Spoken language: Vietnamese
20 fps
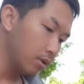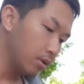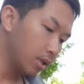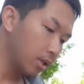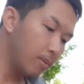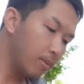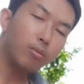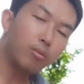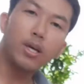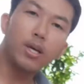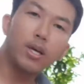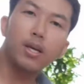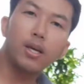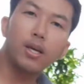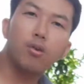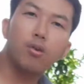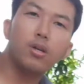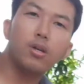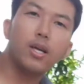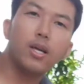Cái mòng này
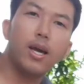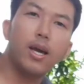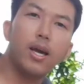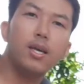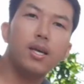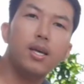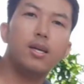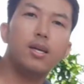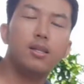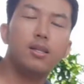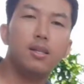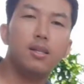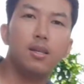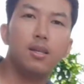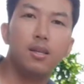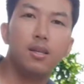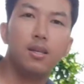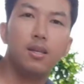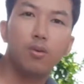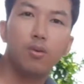có cái
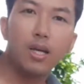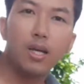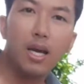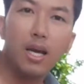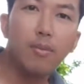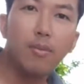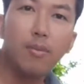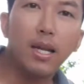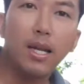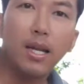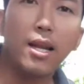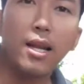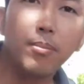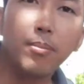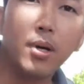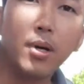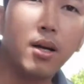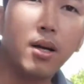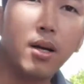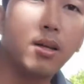các bạn
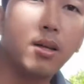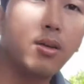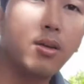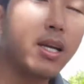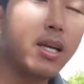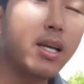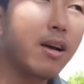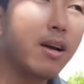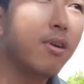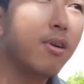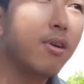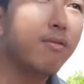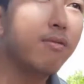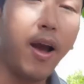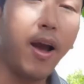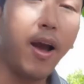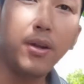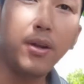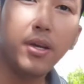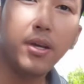làm nó căng vừa
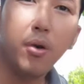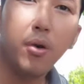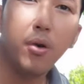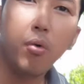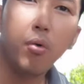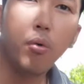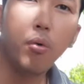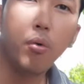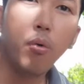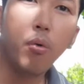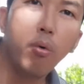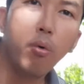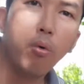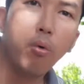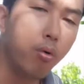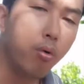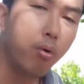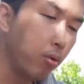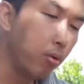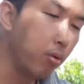phải, nó kêu ù
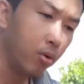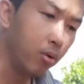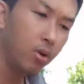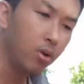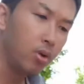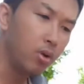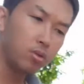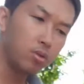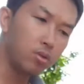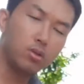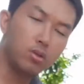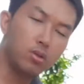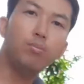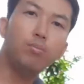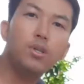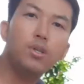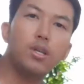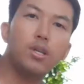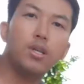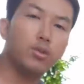giống
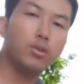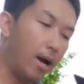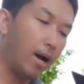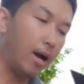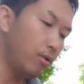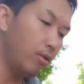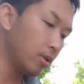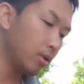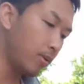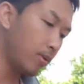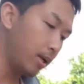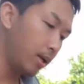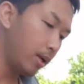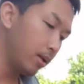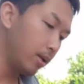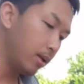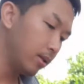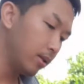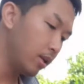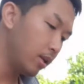như diều sáo luôn các
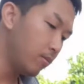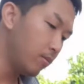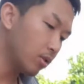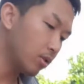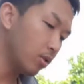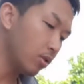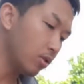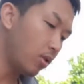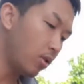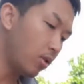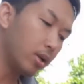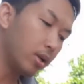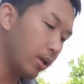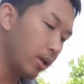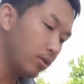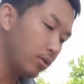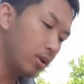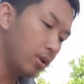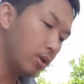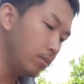bạn. Nếu mà gió to nó
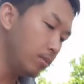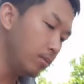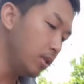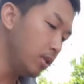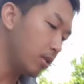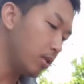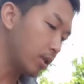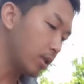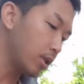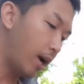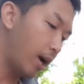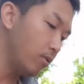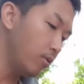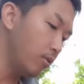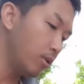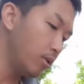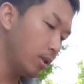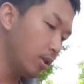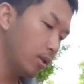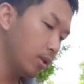kêu giống như diều sáo
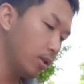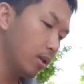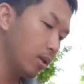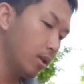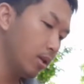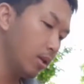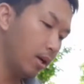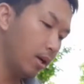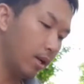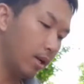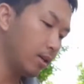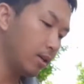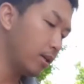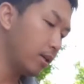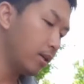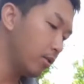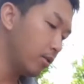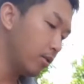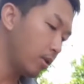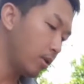luôn ấy. À, nó
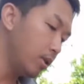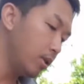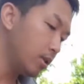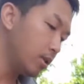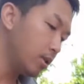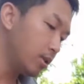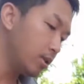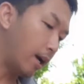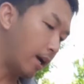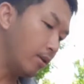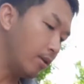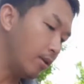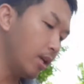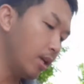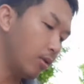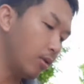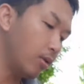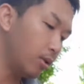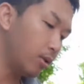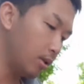kêu giống như sáo
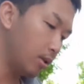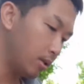diều luôn ấy.